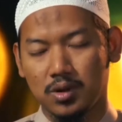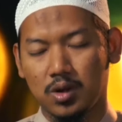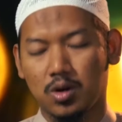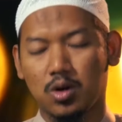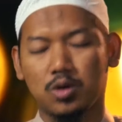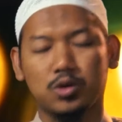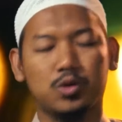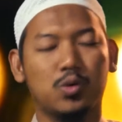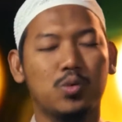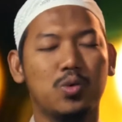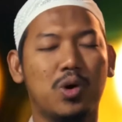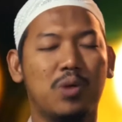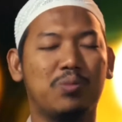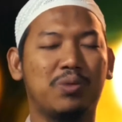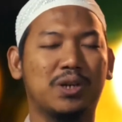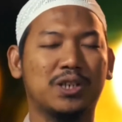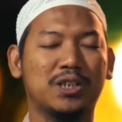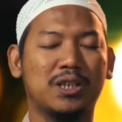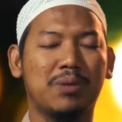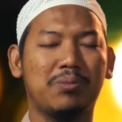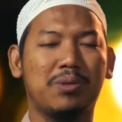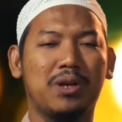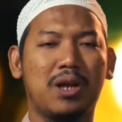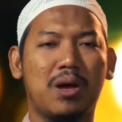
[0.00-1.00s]
Rasulullah
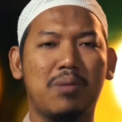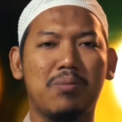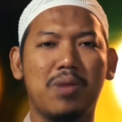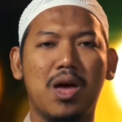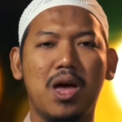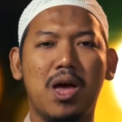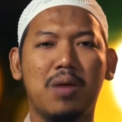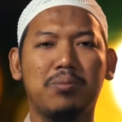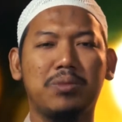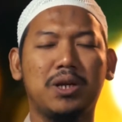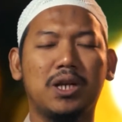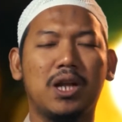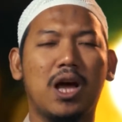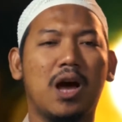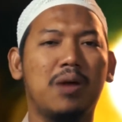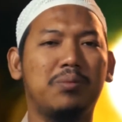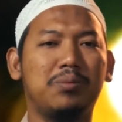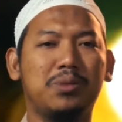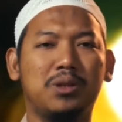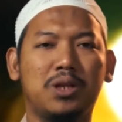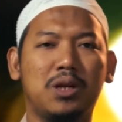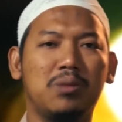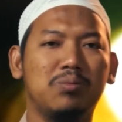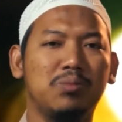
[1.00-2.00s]
bersabda ma min
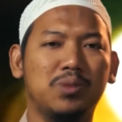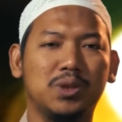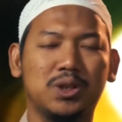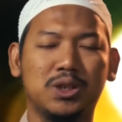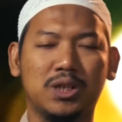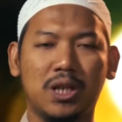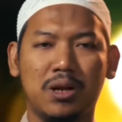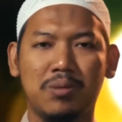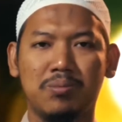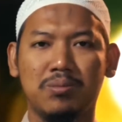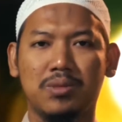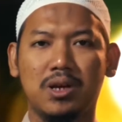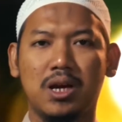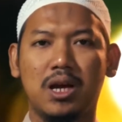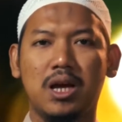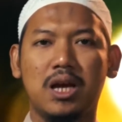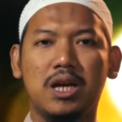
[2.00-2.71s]
abdin muslim